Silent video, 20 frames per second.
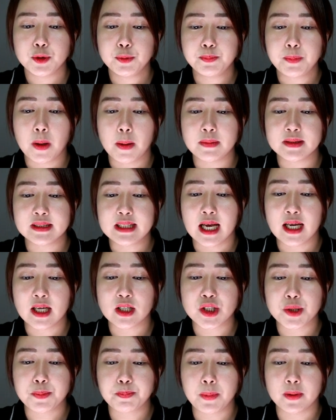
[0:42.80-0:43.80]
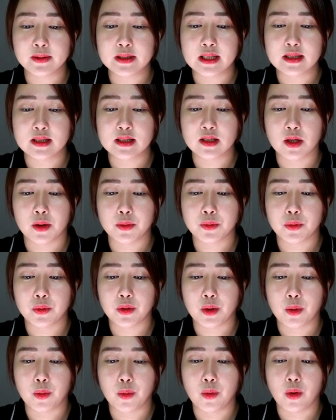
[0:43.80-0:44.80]
문법은 상위 10%
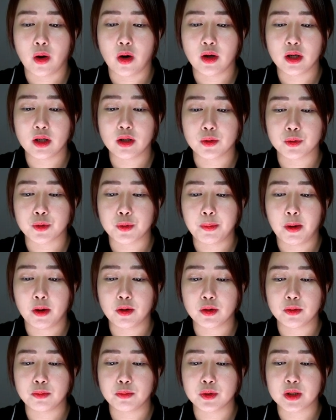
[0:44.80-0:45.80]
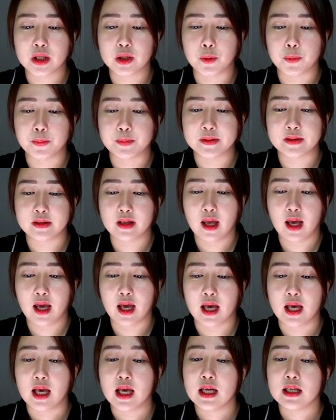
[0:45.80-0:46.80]
정도이고 어휘력도 평균보다
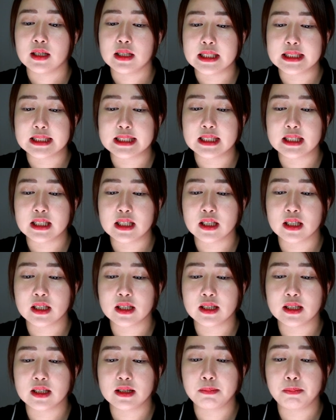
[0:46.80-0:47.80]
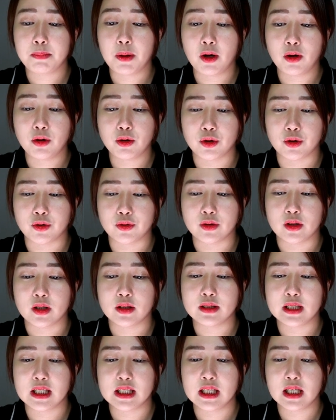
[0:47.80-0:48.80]
높은데 리스닝은
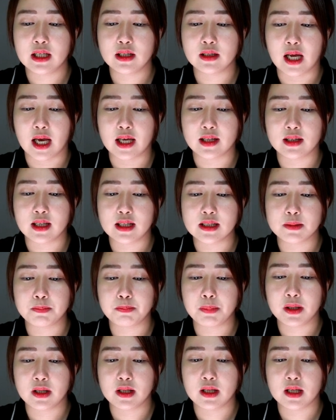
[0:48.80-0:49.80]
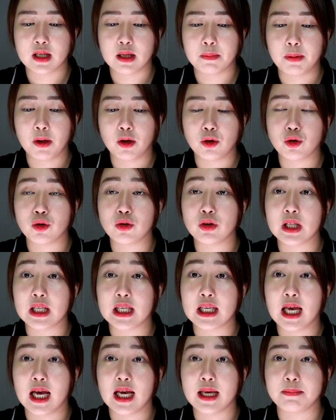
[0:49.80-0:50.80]
평균, 리딩, 라이팅, 스피킹이 평균
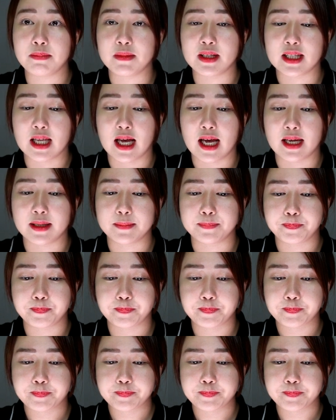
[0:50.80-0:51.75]
이하입니다.